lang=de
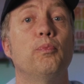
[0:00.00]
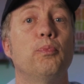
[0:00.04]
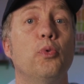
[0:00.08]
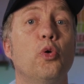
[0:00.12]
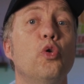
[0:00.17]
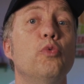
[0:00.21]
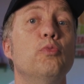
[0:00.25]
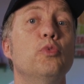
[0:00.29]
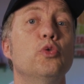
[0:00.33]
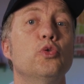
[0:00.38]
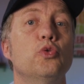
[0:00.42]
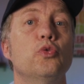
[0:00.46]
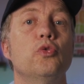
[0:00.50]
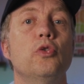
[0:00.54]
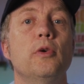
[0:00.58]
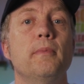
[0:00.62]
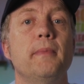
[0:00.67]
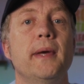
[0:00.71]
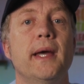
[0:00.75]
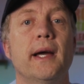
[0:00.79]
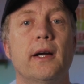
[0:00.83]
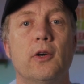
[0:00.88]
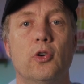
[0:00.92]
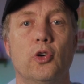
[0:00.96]
pro Modul
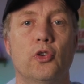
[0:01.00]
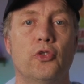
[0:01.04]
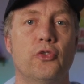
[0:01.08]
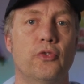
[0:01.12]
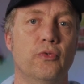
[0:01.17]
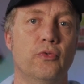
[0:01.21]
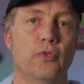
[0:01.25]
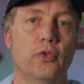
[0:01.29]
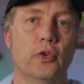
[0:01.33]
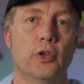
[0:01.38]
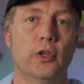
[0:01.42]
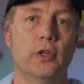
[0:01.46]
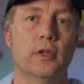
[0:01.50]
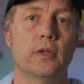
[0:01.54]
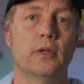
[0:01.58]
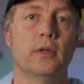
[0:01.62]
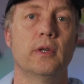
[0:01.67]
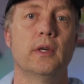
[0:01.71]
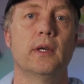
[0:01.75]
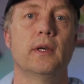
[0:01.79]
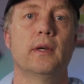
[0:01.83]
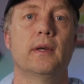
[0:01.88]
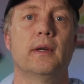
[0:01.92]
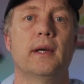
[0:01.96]
mehr kosten würde,
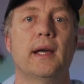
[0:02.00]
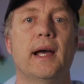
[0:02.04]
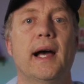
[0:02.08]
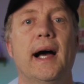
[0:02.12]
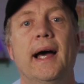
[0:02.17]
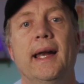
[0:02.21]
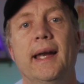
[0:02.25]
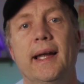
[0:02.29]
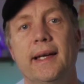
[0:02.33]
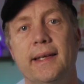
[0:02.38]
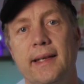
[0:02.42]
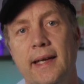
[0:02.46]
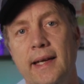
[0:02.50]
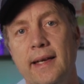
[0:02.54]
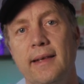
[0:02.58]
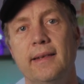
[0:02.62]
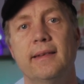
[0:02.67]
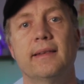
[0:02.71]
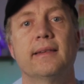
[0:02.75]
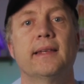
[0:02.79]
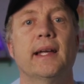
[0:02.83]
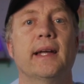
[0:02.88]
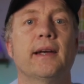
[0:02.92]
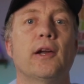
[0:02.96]

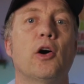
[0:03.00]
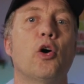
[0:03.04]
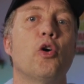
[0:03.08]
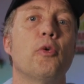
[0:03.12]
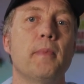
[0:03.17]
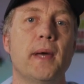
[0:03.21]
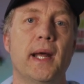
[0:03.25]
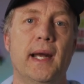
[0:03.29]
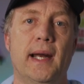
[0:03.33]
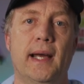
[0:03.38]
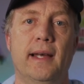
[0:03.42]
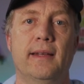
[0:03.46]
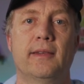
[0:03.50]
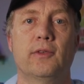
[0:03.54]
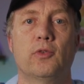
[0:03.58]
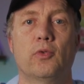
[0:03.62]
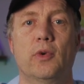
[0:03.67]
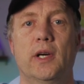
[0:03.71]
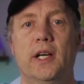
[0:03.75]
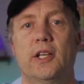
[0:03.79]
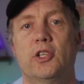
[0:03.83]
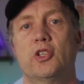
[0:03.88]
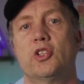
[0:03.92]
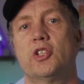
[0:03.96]
allerdings dann auch mehr
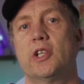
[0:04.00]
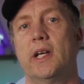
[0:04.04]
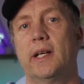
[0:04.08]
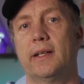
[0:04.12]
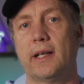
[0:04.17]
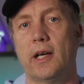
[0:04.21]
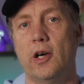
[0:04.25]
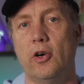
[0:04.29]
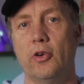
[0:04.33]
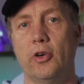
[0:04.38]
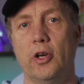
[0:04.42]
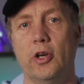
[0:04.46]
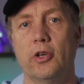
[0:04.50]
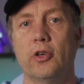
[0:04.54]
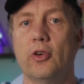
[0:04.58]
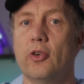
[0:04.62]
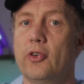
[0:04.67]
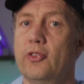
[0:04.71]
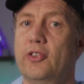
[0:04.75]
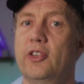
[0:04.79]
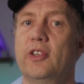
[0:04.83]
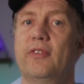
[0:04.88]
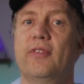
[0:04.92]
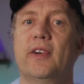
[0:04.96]
Leistung hat. Statt
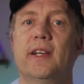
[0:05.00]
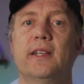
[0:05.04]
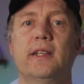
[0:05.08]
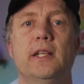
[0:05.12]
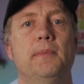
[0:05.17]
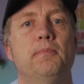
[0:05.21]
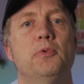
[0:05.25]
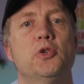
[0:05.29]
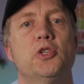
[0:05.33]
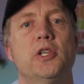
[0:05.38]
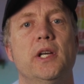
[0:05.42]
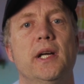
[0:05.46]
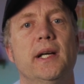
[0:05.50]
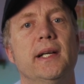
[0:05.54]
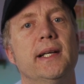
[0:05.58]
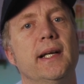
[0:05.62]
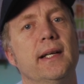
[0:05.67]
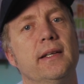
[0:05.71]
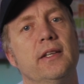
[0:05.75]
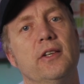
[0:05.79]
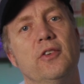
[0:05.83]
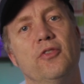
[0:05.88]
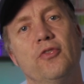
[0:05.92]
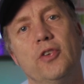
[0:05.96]
390 Watt, die ich bestellt
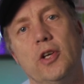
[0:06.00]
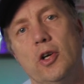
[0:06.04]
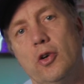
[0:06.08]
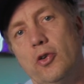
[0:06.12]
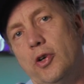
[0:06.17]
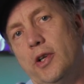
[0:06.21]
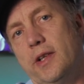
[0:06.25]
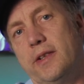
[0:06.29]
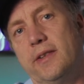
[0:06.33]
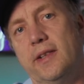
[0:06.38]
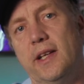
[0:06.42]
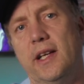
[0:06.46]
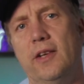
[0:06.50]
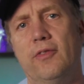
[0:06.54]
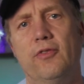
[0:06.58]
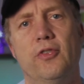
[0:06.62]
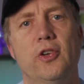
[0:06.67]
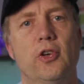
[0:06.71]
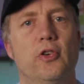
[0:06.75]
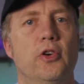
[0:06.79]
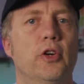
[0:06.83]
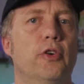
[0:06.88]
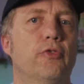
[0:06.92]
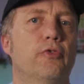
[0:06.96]
hatte, 410,
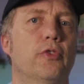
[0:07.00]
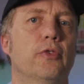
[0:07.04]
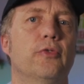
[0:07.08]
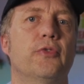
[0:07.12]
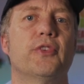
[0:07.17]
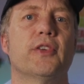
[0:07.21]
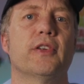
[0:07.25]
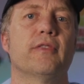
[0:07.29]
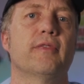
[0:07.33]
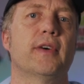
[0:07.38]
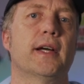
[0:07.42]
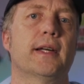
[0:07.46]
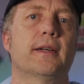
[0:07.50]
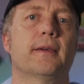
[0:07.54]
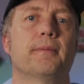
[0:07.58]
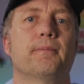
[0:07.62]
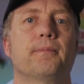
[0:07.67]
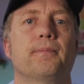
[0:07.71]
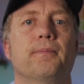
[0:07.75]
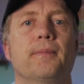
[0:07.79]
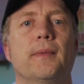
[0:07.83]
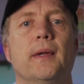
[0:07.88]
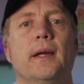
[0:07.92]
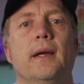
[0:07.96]
415 Watt.
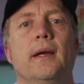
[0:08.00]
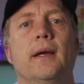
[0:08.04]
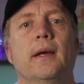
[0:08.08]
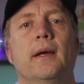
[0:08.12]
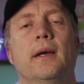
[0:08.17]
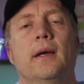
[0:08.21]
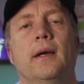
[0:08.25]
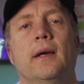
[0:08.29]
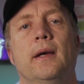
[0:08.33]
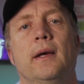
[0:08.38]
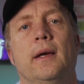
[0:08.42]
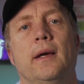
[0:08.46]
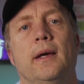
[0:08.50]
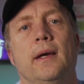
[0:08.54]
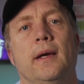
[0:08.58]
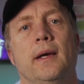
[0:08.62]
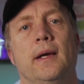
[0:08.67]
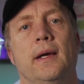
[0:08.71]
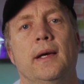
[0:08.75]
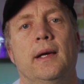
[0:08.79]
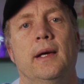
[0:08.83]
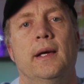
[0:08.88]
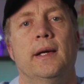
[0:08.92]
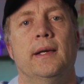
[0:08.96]

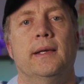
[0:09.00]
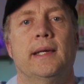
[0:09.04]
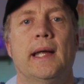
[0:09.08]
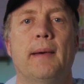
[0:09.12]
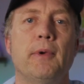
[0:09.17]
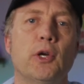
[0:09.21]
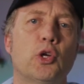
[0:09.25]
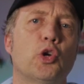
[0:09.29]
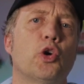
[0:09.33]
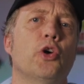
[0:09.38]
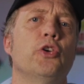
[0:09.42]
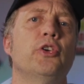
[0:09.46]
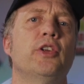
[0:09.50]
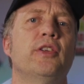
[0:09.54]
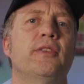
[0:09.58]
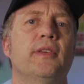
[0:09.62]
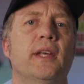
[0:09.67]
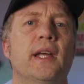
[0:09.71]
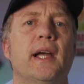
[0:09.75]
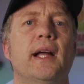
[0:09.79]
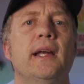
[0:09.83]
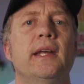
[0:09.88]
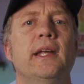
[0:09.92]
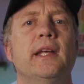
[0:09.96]
Damit könnte ich
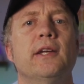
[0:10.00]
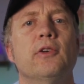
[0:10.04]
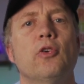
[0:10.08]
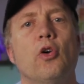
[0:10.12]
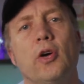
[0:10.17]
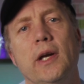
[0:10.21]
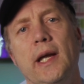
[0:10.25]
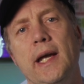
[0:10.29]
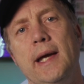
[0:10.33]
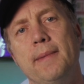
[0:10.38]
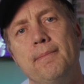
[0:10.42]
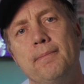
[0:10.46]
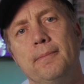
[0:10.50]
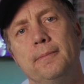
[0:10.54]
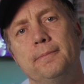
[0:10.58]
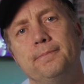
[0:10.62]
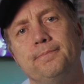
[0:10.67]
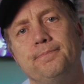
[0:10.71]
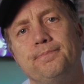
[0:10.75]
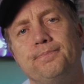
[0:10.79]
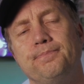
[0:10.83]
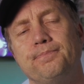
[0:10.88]
sicherlich noch leben.